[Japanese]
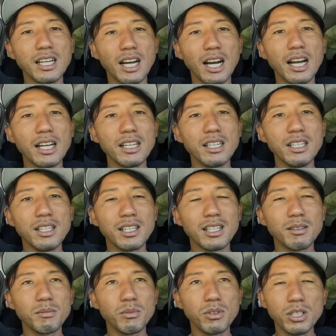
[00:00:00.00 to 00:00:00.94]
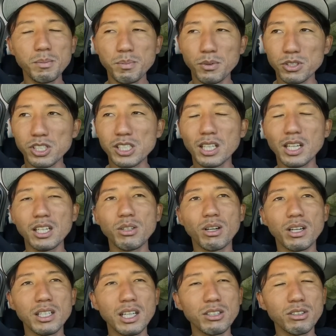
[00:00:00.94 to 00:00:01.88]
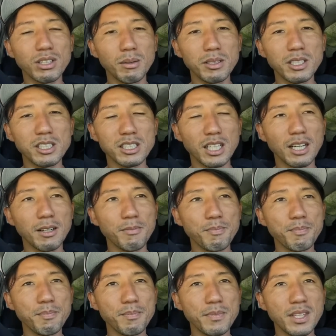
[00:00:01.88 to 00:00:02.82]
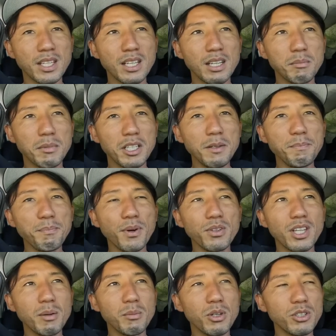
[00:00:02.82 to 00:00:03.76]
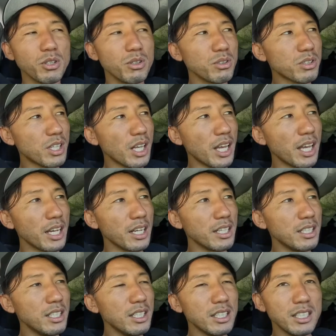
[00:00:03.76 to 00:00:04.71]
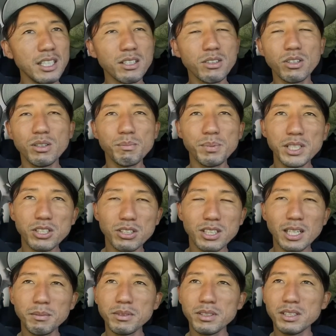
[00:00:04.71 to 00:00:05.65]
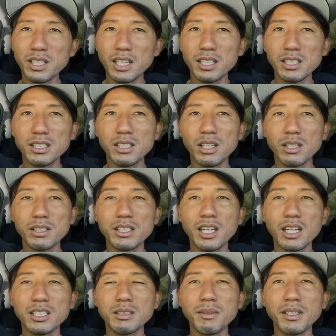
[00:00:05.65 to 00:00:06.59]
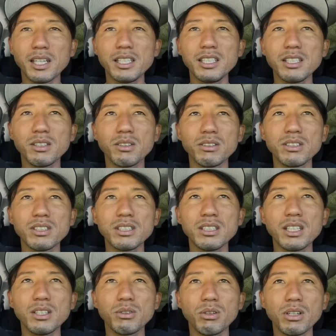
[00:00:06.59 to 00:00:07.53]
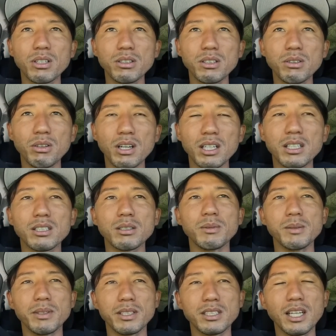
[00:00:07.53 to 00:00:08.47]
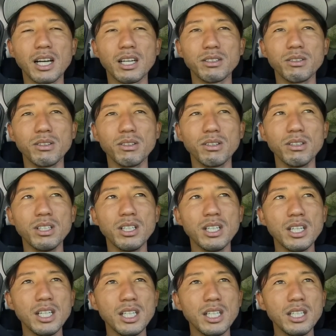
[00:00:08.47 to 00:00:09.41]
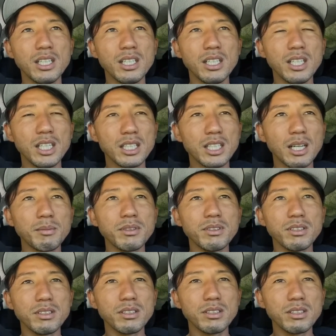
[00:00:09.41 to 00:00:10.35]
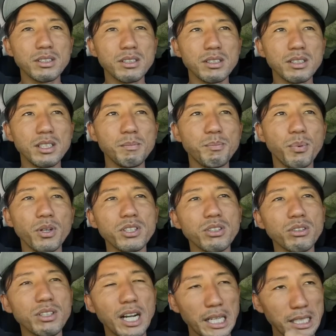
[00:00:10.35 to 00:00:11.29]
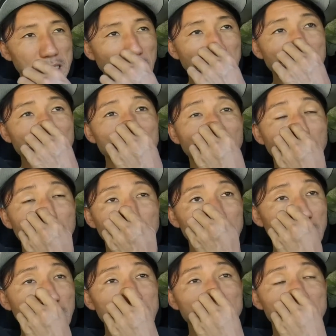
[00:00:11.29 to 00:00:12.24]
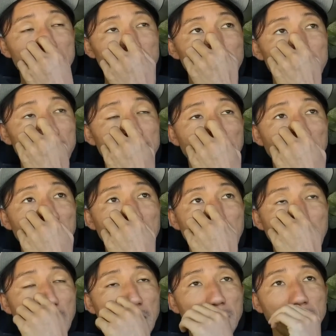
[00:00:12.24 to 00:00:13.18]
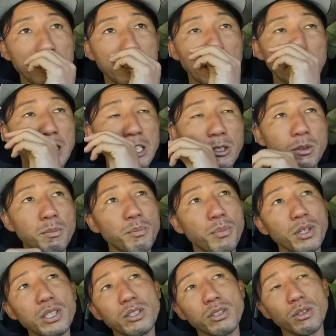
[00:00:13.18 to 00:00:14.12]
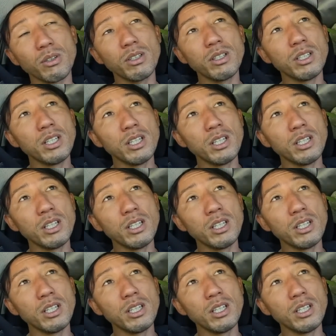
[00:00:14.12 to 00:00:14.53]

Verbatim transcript: はい。もう1本しっかり乗らないとダメでした。まあ、1本でも4点、インコンプリート、多分ね、2, 2発目がインコンで取られたと思います。あのー、多分、1ポイントぐらい下げられたかなって感じがしますね。はい。なんで4ポイント。